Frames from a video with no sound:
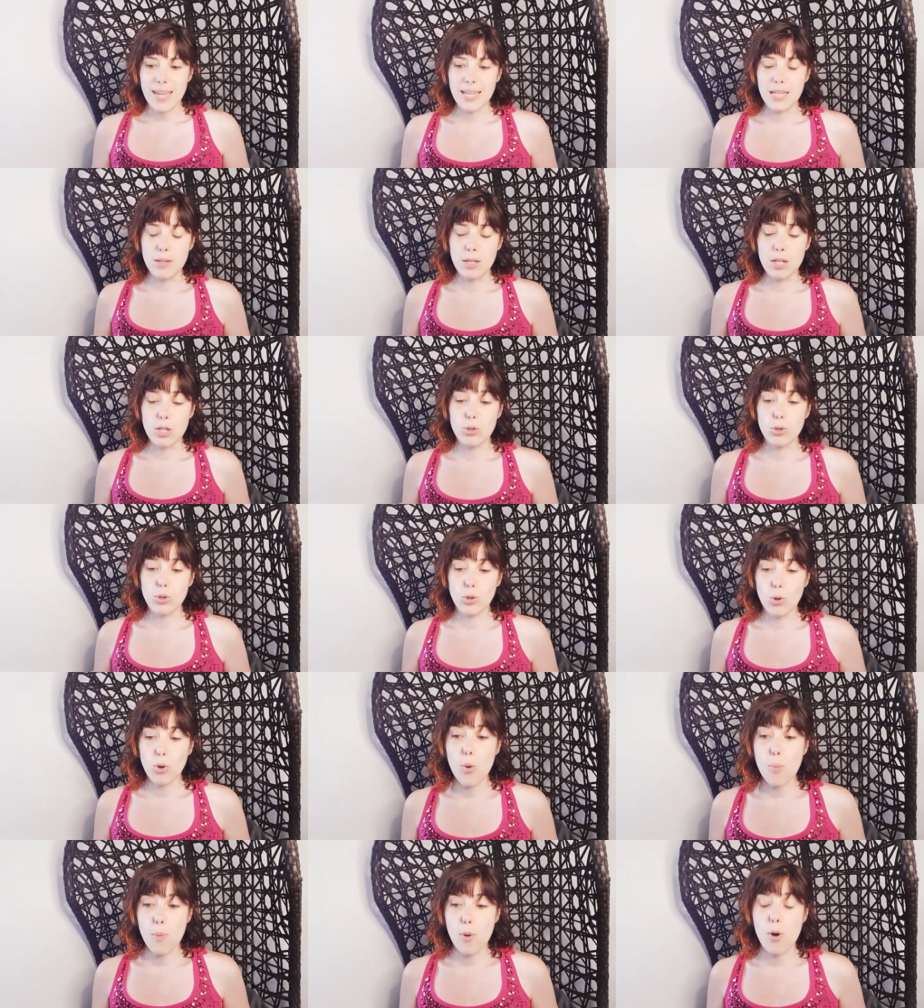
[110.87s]
Et le
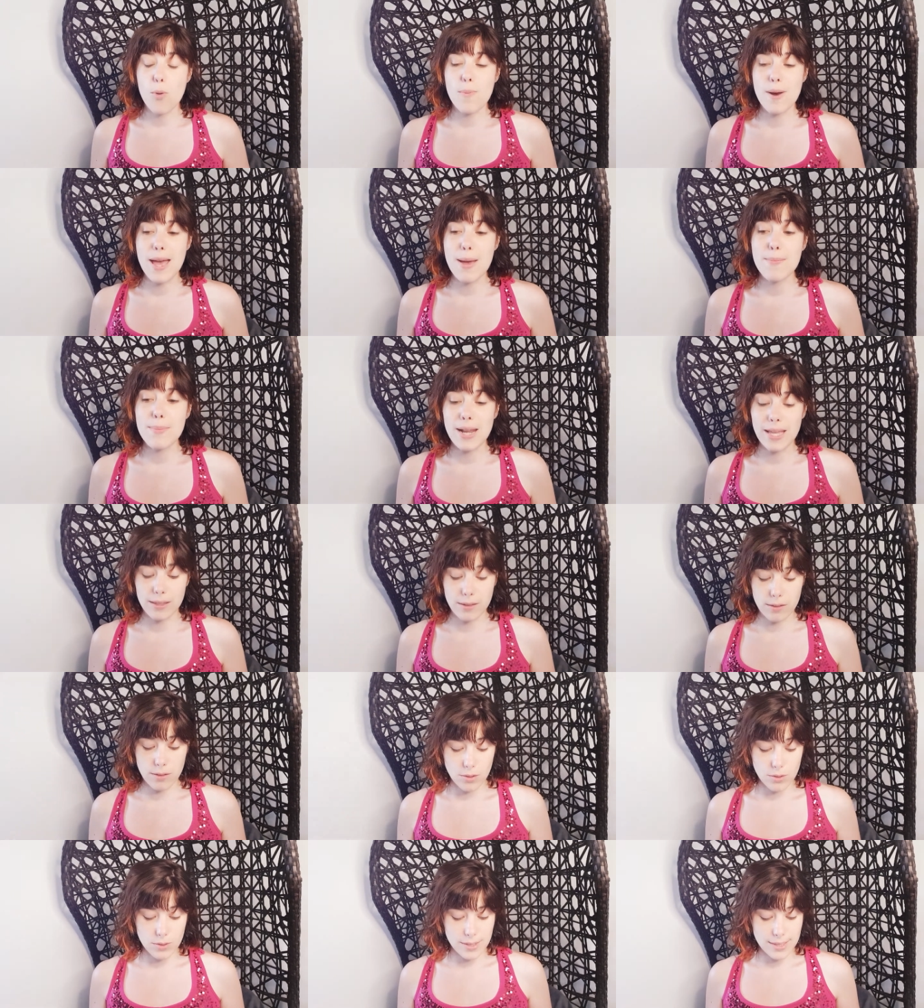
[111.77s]
gros problème
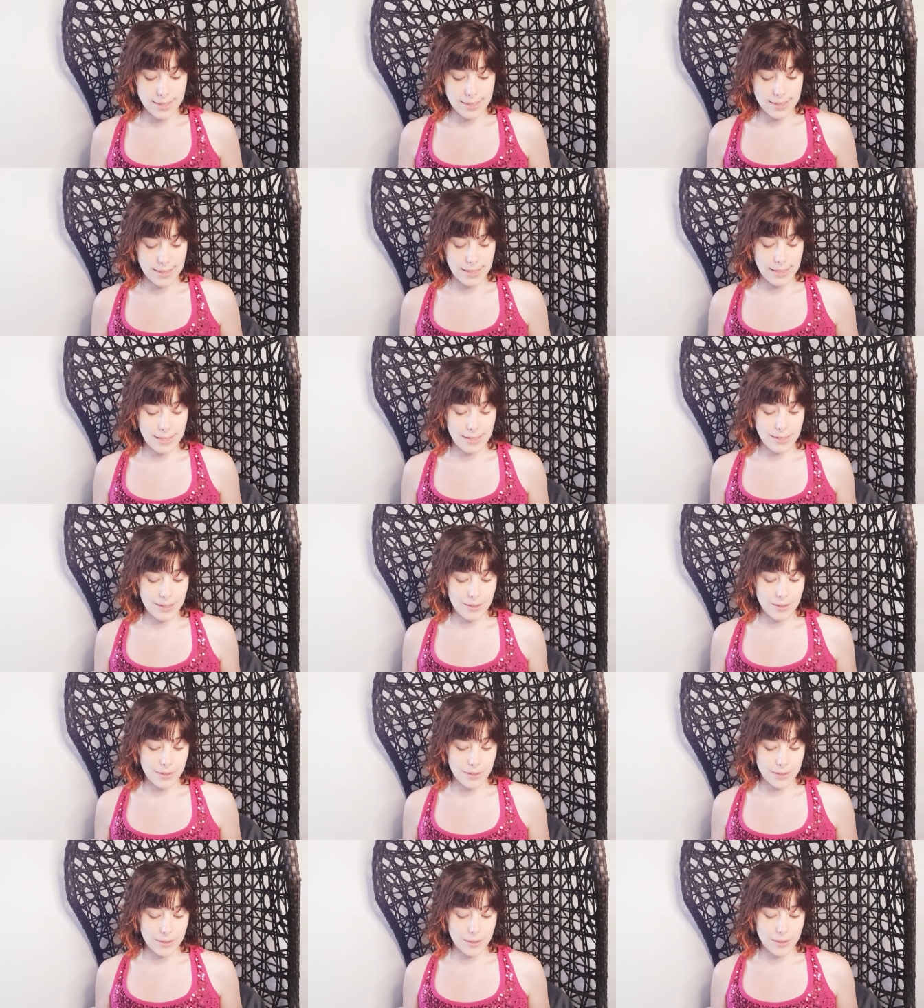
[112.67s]
là-dedans, c'est
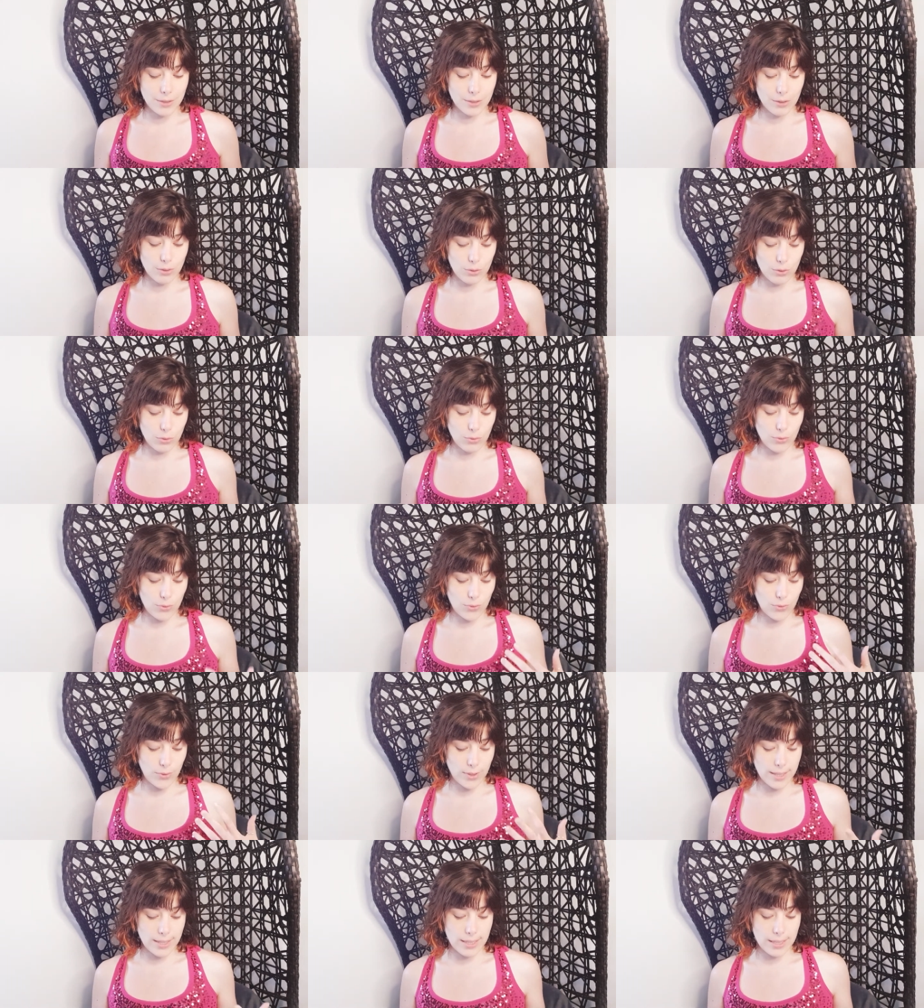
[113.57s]
euh, de
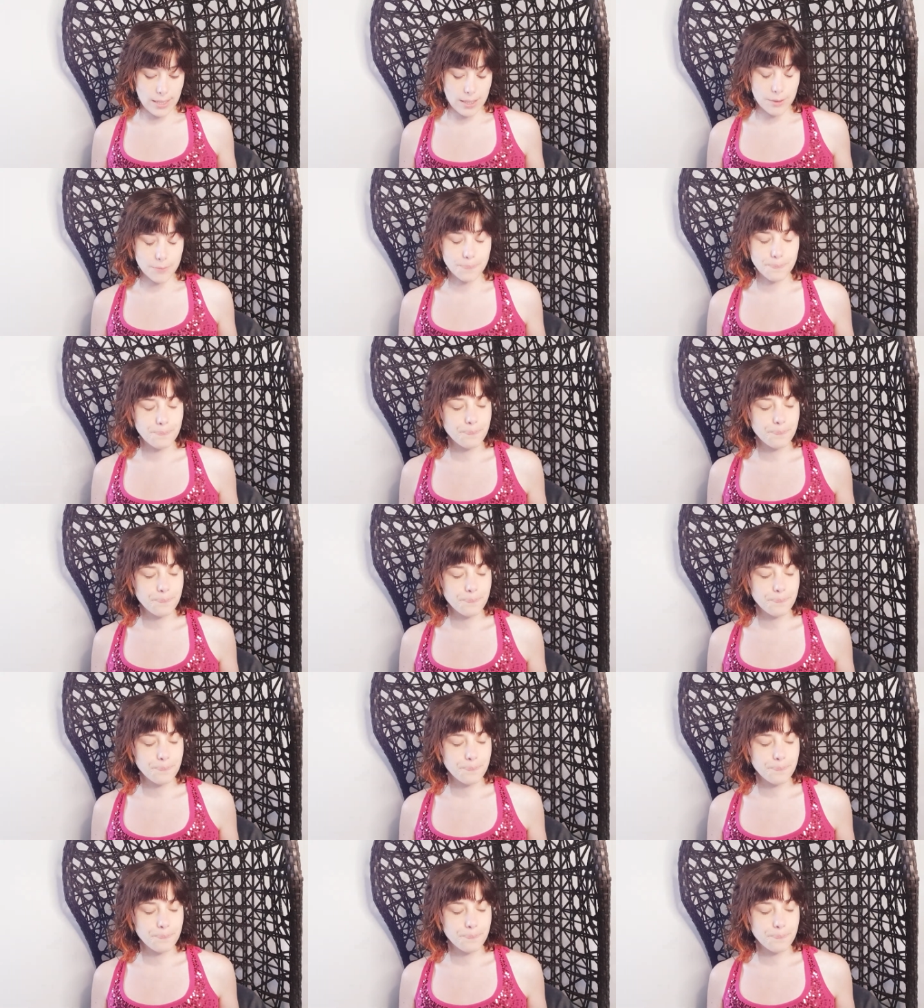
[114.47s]
finir